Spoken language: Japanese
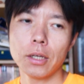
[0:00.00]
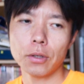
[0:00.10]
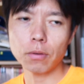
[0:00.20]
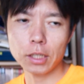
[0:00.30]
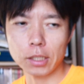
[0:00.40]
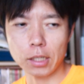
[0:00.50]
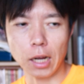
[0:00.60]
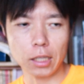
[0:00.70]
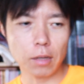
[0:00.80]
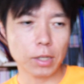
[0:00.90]
要はですね
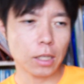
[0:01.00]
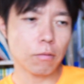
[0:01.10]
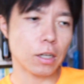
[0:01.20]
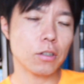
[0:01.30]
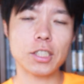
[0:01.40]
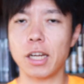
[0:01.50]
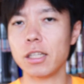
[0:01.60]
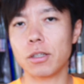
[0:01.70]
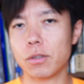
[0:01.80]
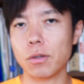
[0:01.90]
頭いい悪いじゃな
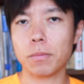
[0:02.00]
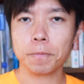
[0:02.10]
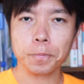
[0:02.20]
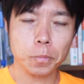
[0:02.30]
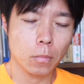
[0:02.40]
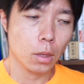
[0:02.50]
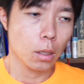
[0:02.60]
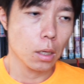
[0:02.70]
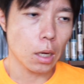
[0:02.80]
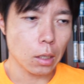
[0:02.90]
いんですよ
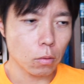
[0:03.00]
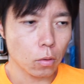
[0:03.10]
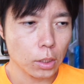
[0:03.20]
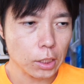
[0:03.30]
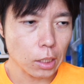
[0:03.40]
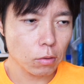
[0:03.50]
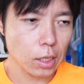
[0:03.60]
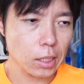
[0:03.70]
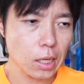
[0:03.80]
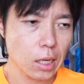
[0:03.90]
あの医者の
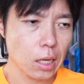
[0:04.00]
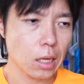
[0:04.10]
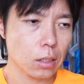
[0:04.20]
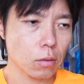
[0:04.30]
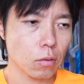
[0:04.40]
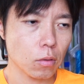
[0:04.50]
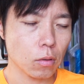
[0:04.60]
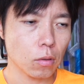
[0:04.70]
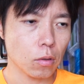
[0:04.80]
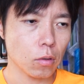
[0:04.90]
家庭がそ
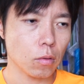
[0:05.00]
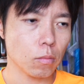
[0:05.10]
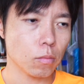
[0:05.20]
の